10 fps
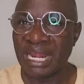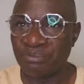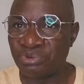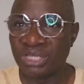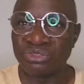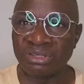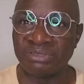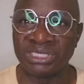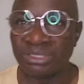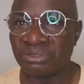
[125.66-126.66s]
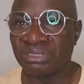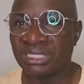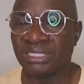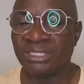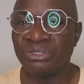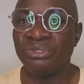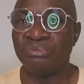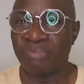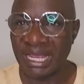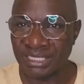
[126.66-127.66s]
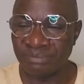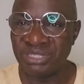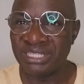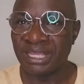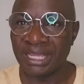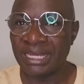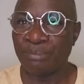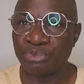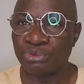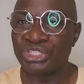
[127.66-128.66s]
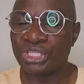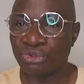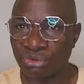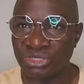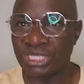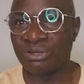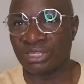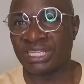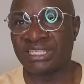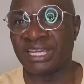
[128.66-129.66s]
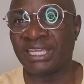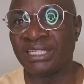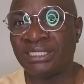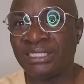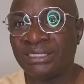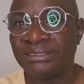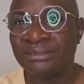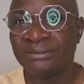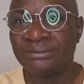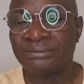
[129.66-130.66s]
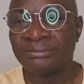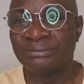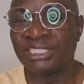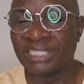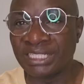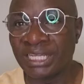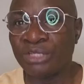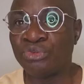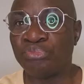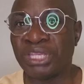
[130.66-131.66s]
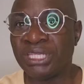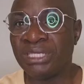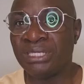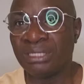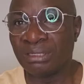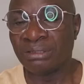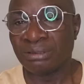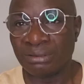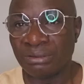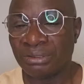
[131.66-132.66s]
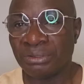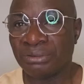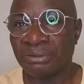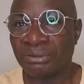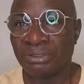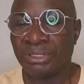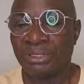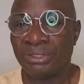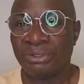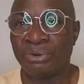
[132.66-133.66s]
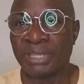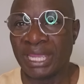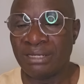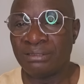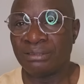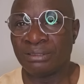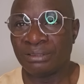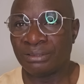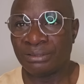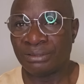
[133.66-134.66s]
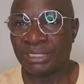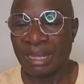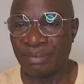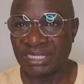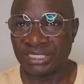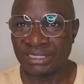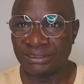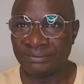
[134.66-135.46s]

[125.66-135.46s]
là pour assurer votre sécurité. Une base militaire est là pour sécuriser leurs intérêts. Les intérêts du pays euh, auquel euh, il appartient.